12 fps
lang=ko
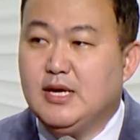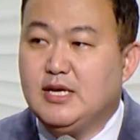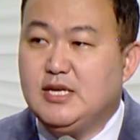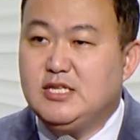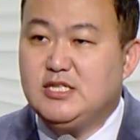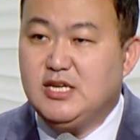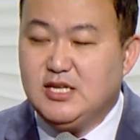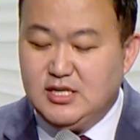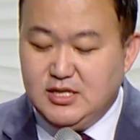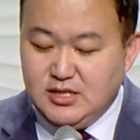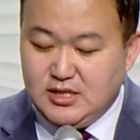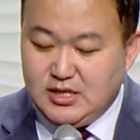이
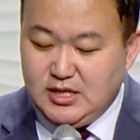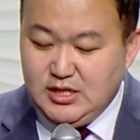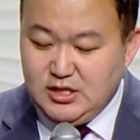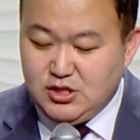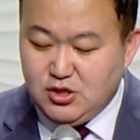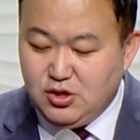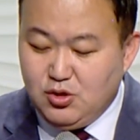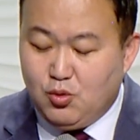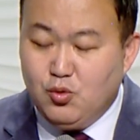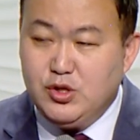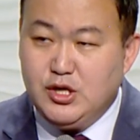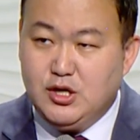책은
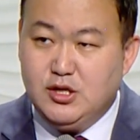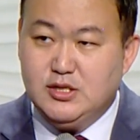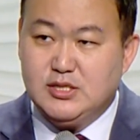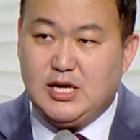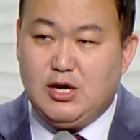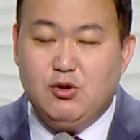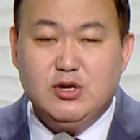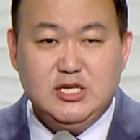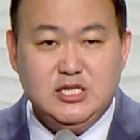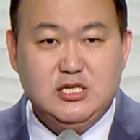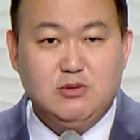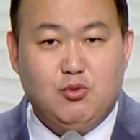2005년 4월
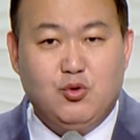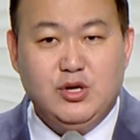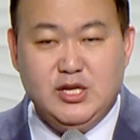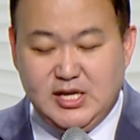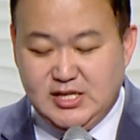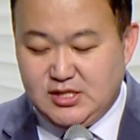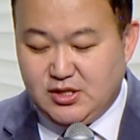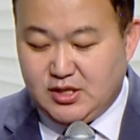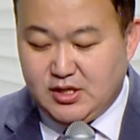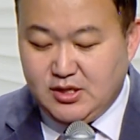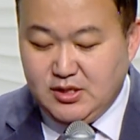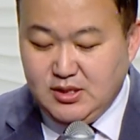25일에
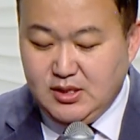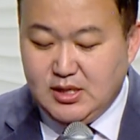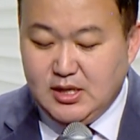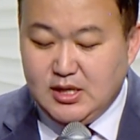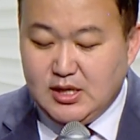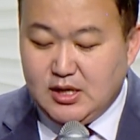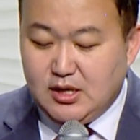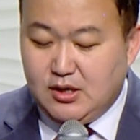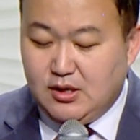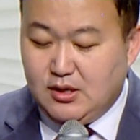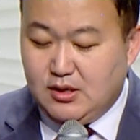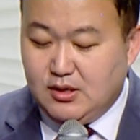있었던
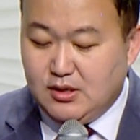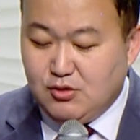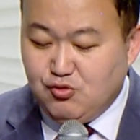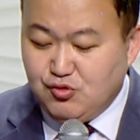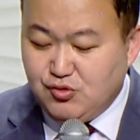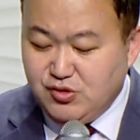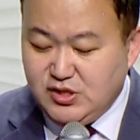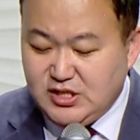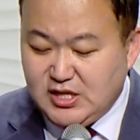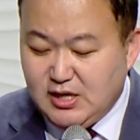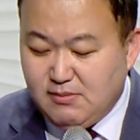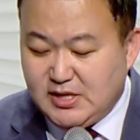어,
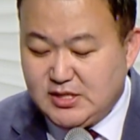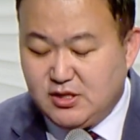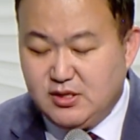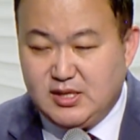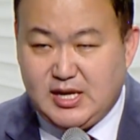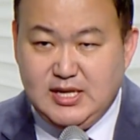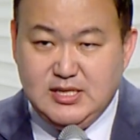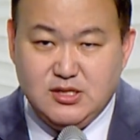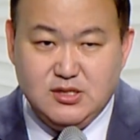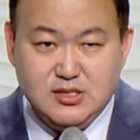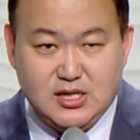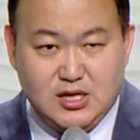후쿠치야마선
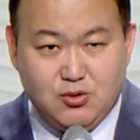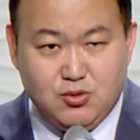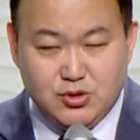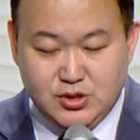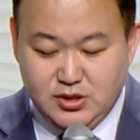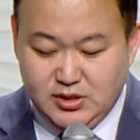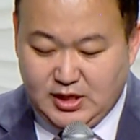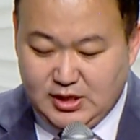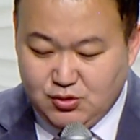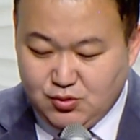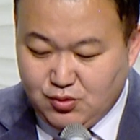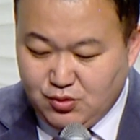탈선 사고를
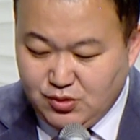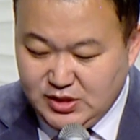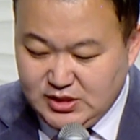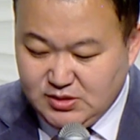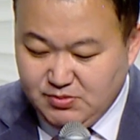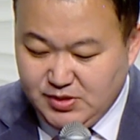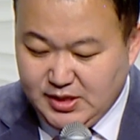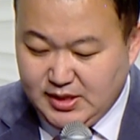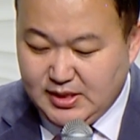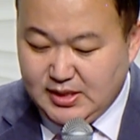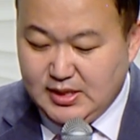다루고 있습니다.